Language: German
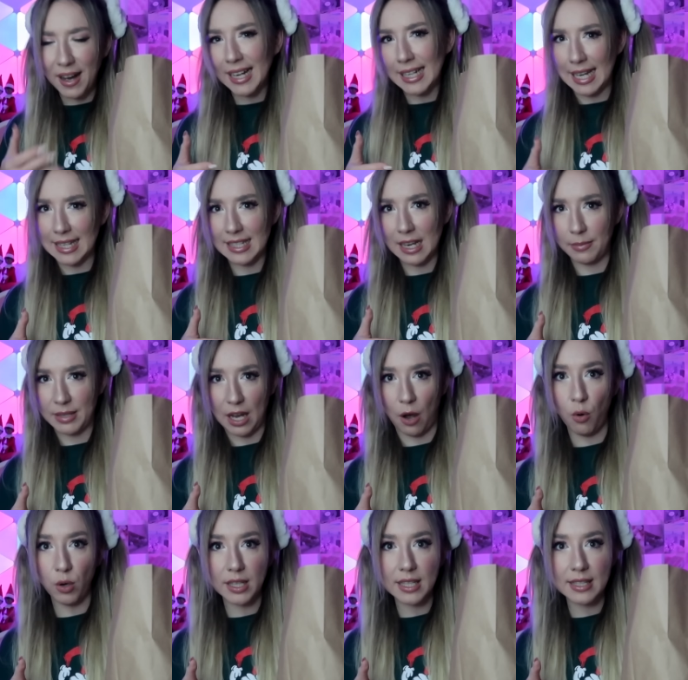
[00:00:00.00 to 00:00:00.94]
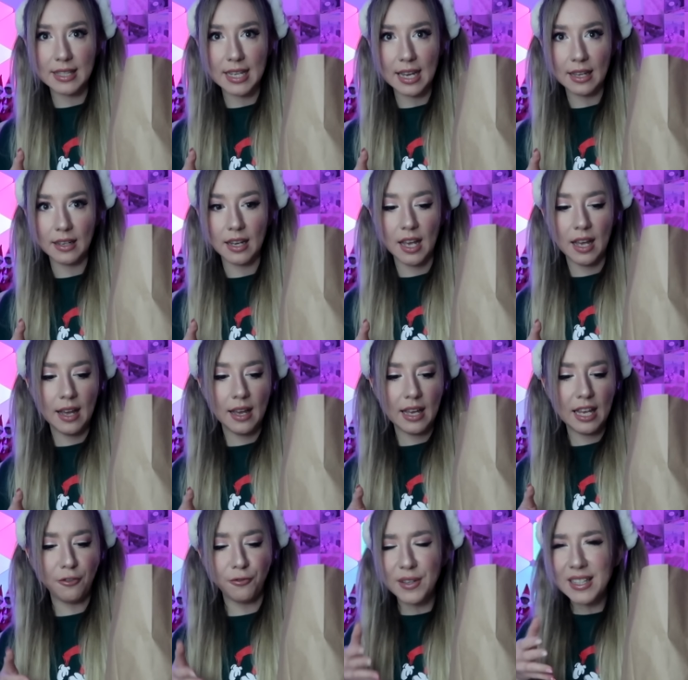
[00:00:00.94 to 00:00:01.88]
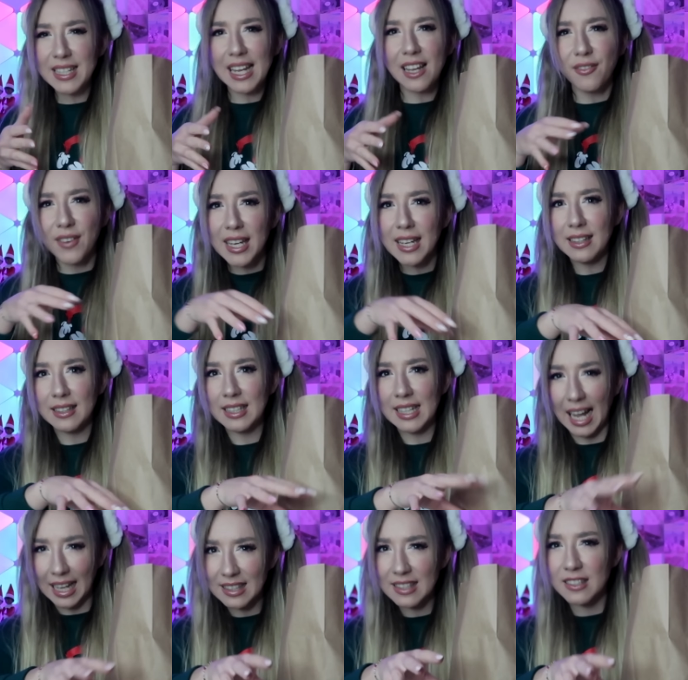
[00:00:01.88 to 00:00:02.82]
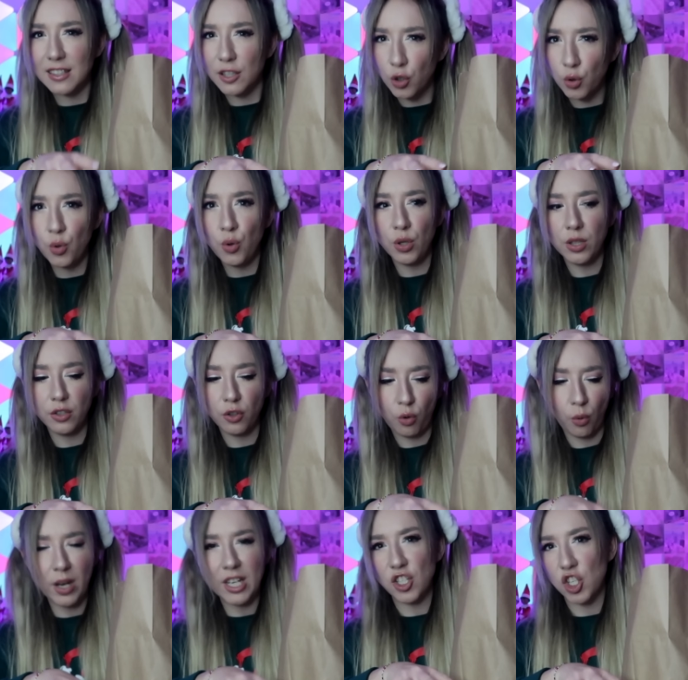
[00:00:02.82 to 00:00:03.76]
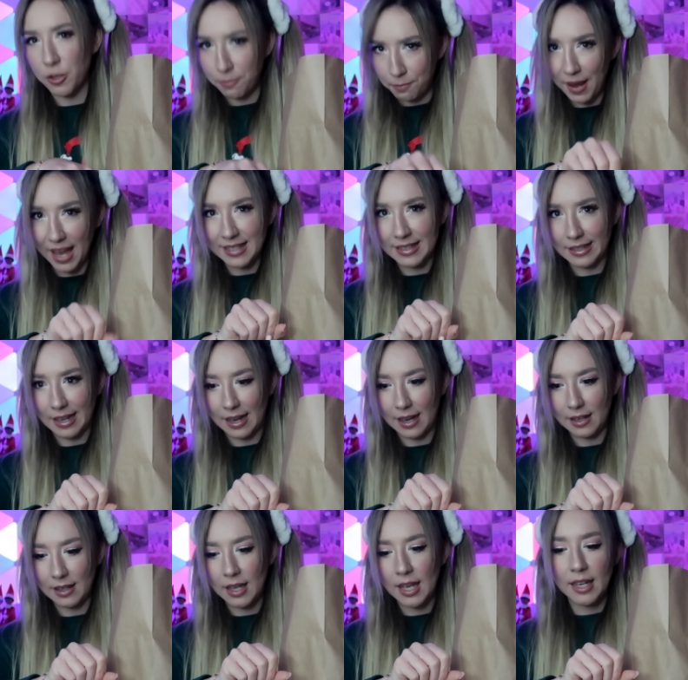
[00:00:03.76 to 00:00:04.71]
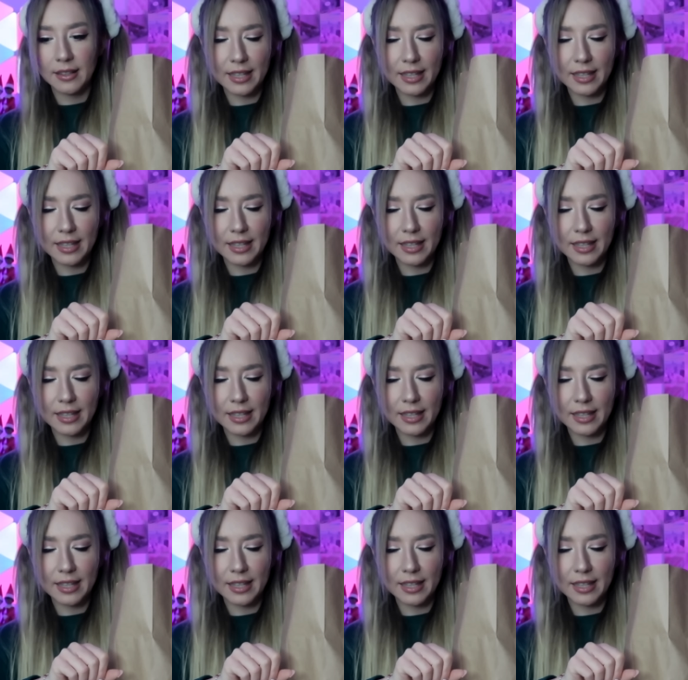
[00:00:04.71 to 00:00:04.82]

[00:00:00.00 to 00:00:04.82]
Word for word: Variante habe ich auch gesehen. Ich finde irgendwie einen ganz grünen Grinch besser.